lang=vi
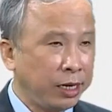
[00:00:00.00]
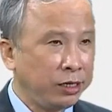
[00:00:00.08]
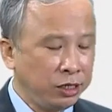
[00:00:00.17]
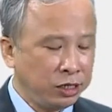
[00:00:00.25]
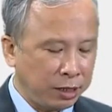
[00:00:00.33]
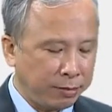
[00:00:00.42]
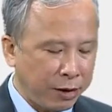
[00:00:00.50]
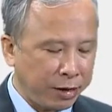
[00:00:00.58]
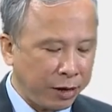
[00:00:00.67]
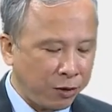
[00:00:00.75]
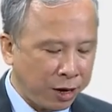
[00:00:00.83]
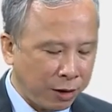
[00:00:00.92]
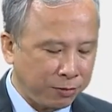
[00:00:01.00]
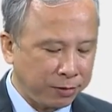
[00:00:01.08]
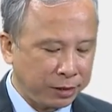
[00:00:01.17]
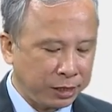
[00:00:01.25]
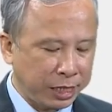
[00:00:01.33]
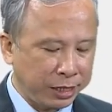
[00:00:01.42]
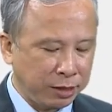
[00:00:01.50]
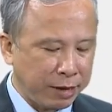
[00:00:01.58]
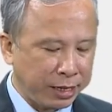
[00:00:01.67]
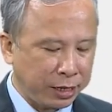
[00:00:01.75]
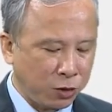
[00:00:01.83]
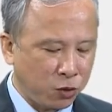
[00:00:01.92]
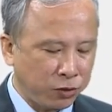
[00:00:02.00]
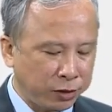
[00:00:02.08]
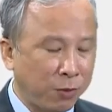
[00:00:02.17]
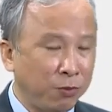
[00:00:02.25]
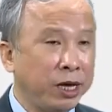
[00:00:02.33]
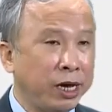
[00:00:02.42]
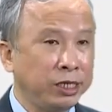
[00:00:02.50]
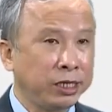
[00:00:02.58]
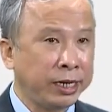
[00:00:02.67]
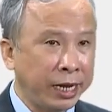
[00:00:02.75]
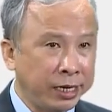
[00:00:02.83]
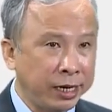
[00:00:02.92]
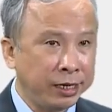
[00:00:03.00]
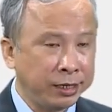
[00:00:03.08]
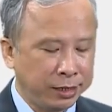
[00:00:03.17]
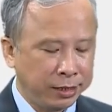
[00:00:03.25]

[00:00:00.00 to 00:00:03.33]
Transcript: chương trình báo cáo khoa học sẽ được bắt đầu đồng thời trên hai kênh